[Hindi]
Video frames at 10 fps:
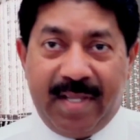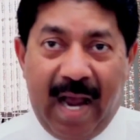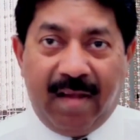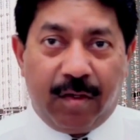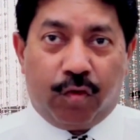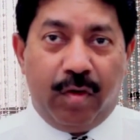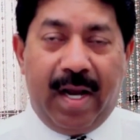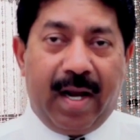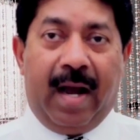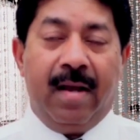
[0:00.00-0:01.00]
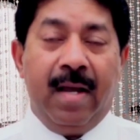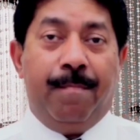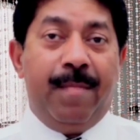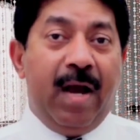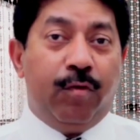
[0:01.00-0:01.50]
अभी ध्यान से सुनिएगा
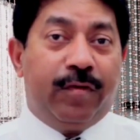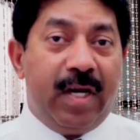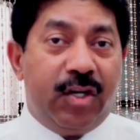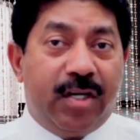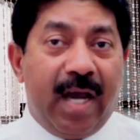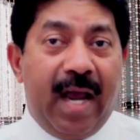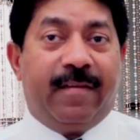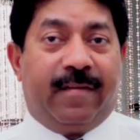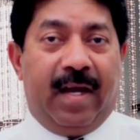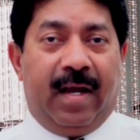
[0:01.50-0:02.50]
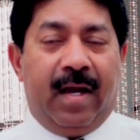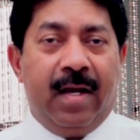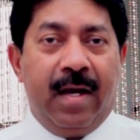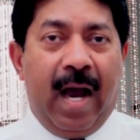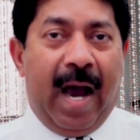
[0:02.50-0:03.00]
मैं उसी जय से
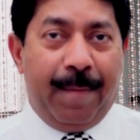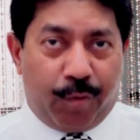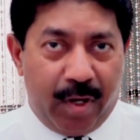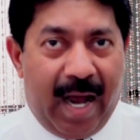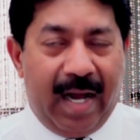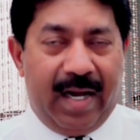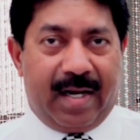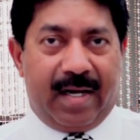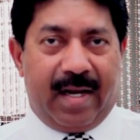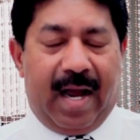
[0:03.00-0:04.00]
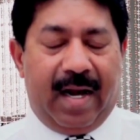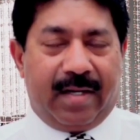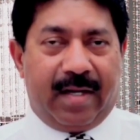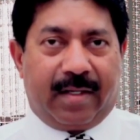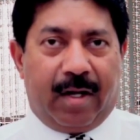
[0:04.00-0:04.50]
आपको यहां लेकर के
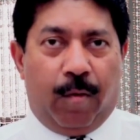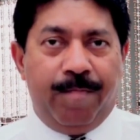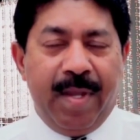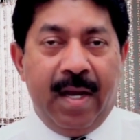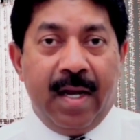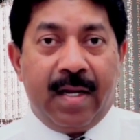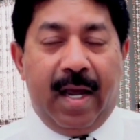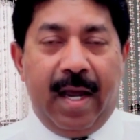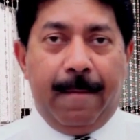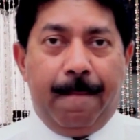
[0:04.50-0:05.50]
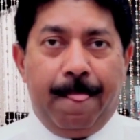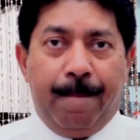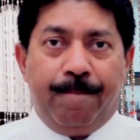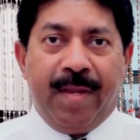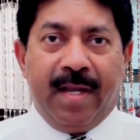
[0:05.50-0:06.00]
आना चाहता हूं कि
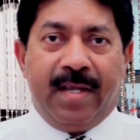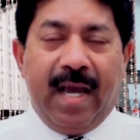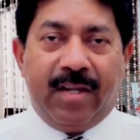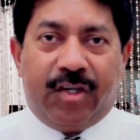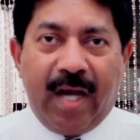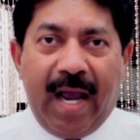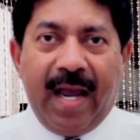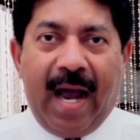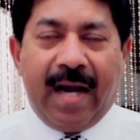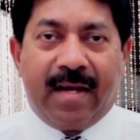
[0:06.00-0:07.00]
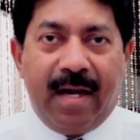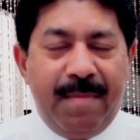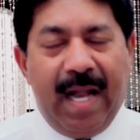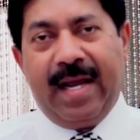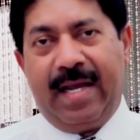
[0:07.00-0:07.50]
ये जय आखिर
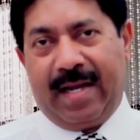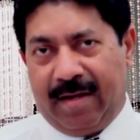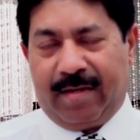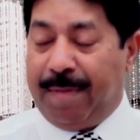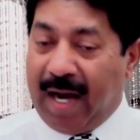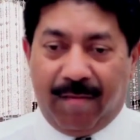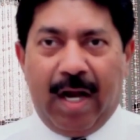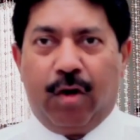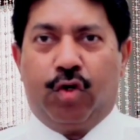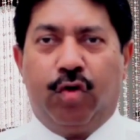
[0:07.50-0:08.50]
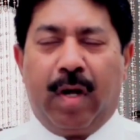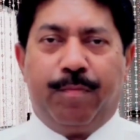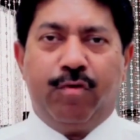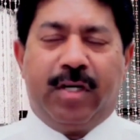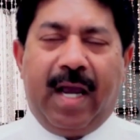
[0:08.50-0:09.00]
मिलेगी कैसे बगल वाले को छू के
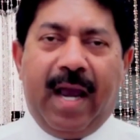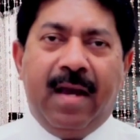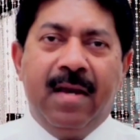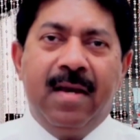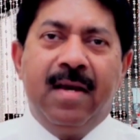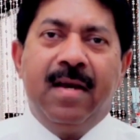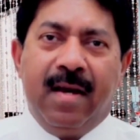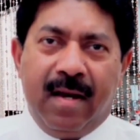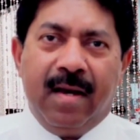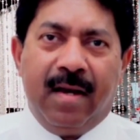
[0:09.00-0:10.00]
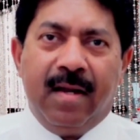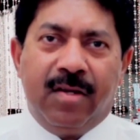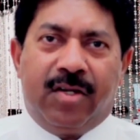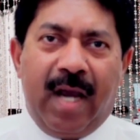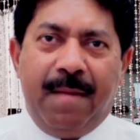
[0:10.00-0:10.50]
पूछिए
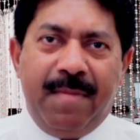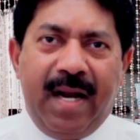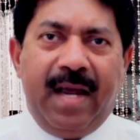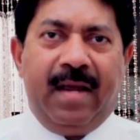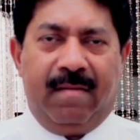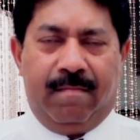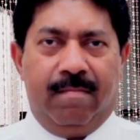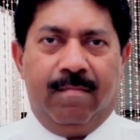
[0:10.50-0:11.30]
जय मिली